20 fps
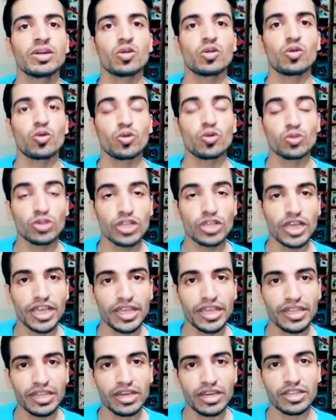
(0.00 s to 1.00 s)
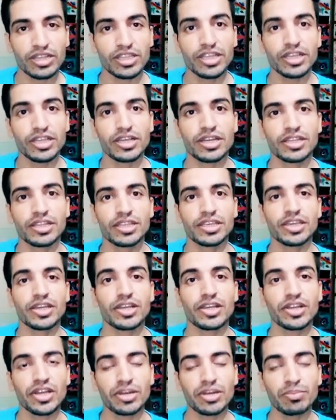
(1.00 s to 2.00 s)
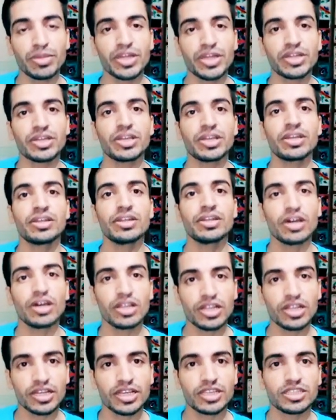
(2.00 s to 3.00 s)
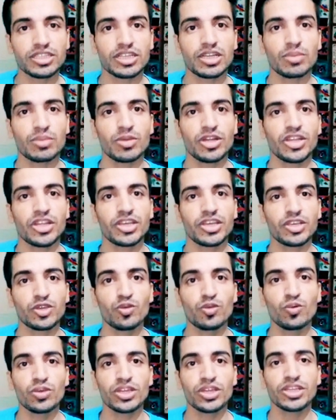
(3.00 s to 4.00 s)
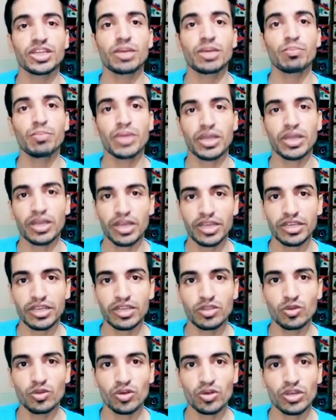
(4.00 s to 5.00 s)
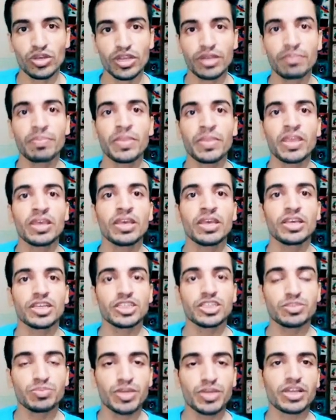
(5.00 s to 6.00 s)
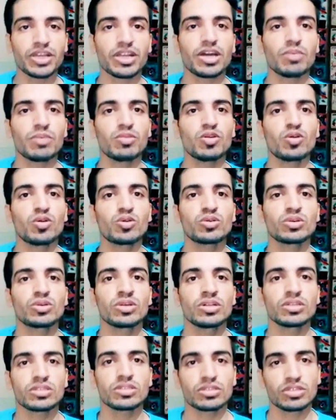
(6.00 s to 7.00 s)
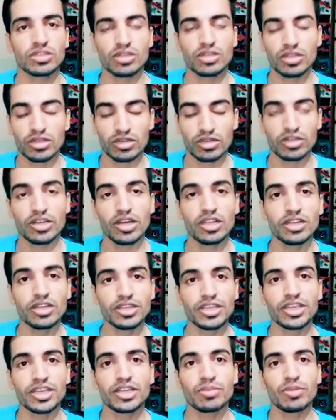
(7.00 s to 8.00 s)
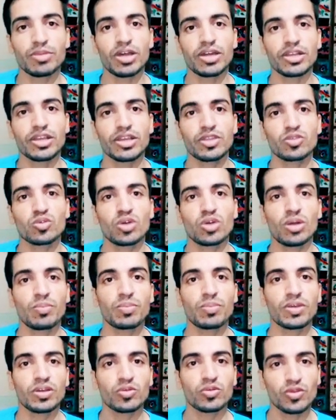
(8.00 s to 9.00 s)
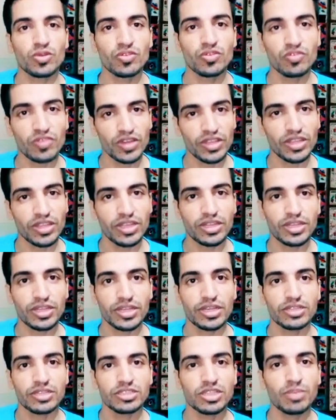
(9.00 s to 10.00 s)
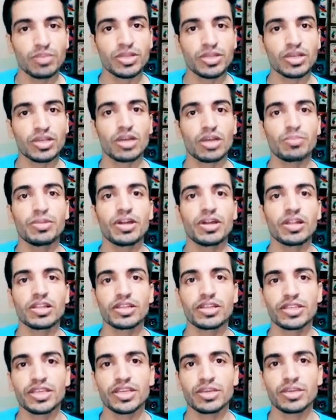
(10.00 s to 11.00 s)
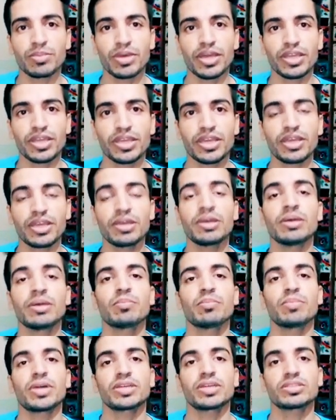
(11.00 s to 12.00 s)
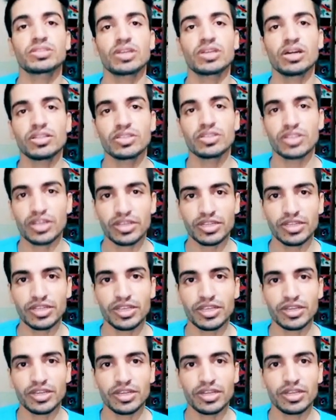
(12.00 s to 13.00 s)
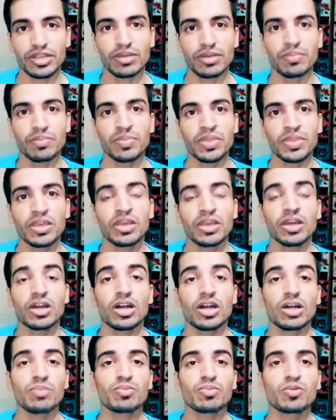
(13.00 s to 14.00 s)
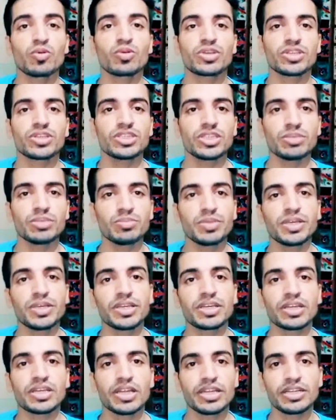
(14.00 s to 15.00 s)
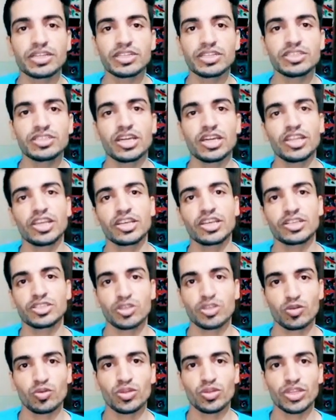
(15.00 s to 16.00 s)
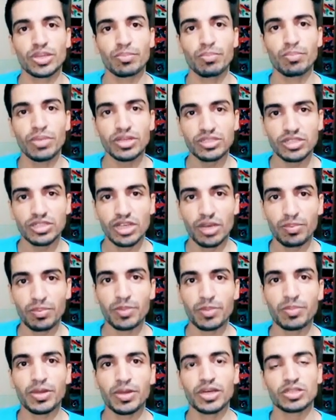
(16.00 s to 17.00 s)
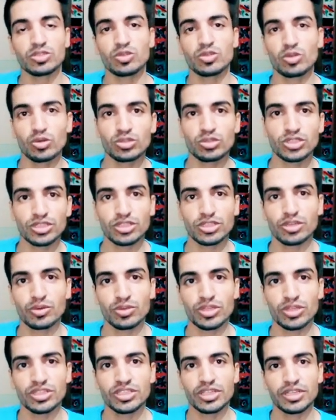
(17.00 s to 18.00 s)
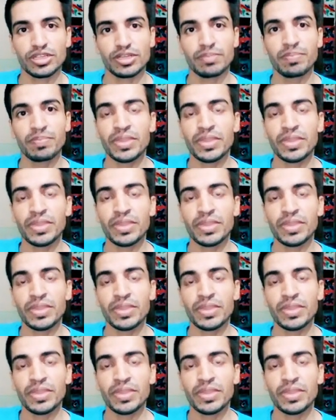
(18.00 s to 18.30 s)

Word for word: ऑनलाइन अर्निंग करनी है घर बैठे डॉलर कैसे कमाने हैं क्योंकि ये अब महंगाई का दौर है इसमें अगर आप लोग डॉलर नहीं कमा रहे हैं तो आपका कोई फ़ायदा नहीं है जब तक आप डॉलर नहीं कमाएंगे पाकिस्तान तरक्की नहीं करेगा आपको किसी भी कंट्री जाने की ज़रूरत नहीं बस आपके पास दो चीज़ें होनी चाहिए